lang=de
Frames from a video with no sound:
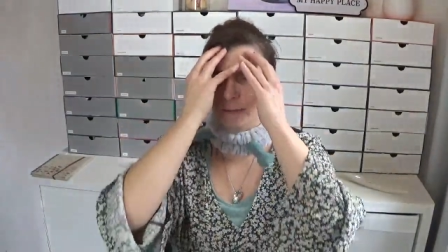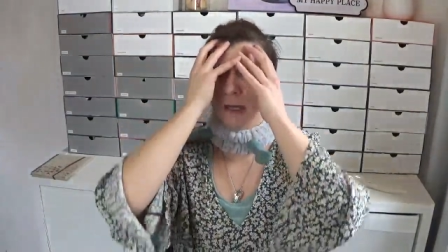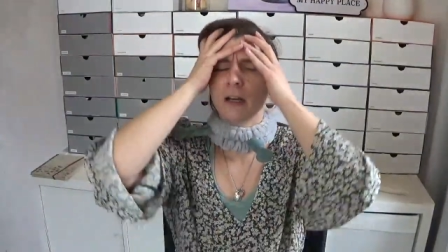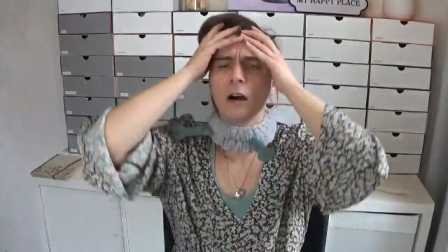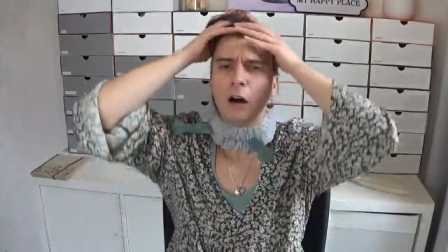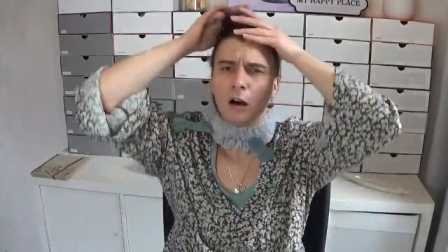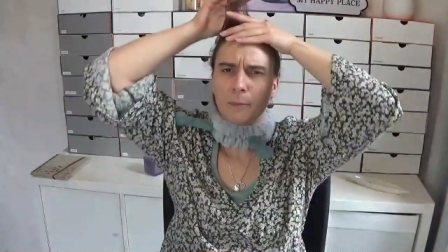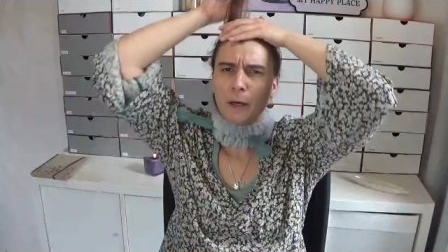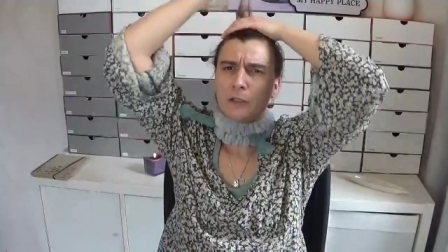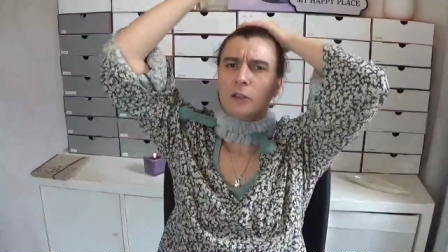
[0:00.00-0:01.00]
mein
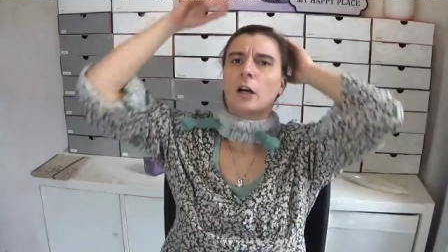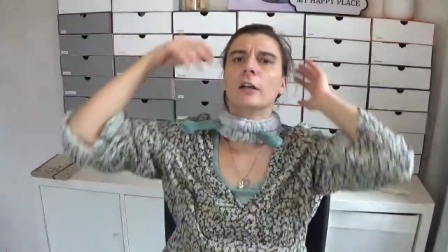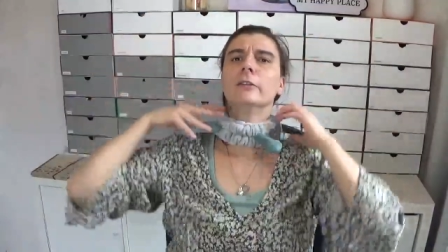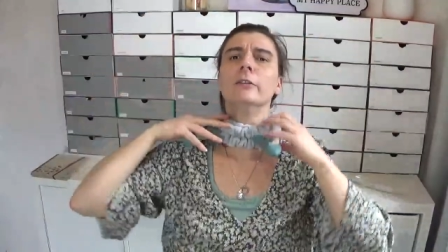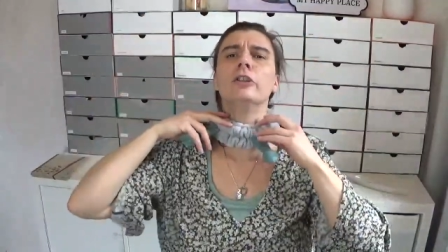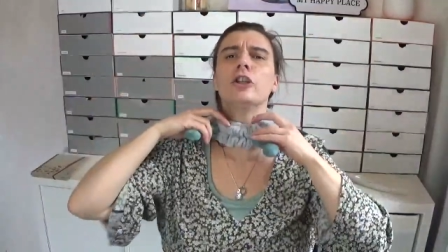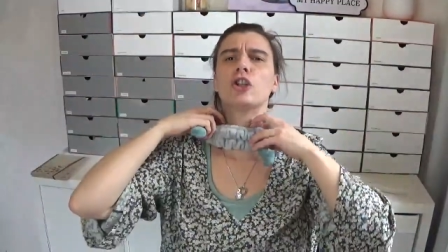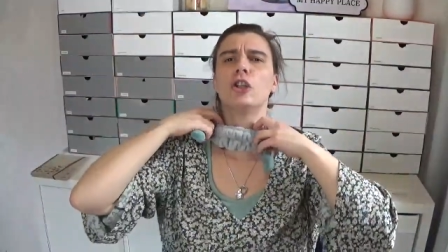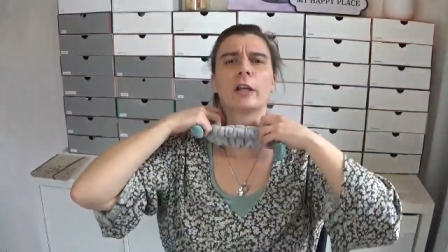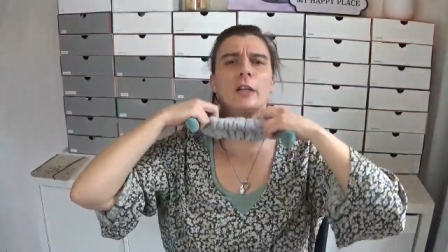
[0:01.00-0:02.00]
Haarband an. Die
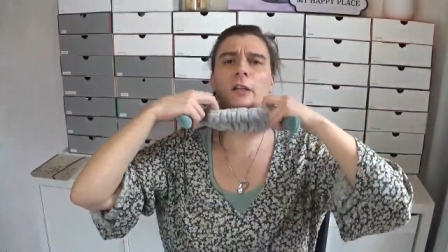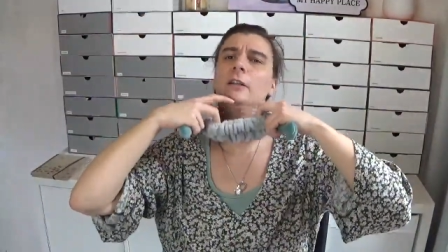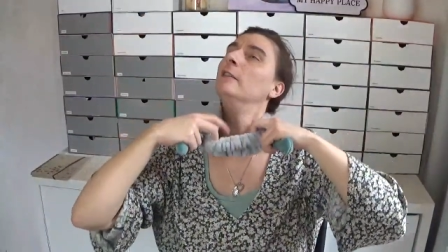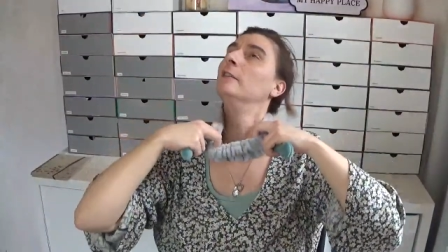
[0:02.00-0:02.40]
Schnecke.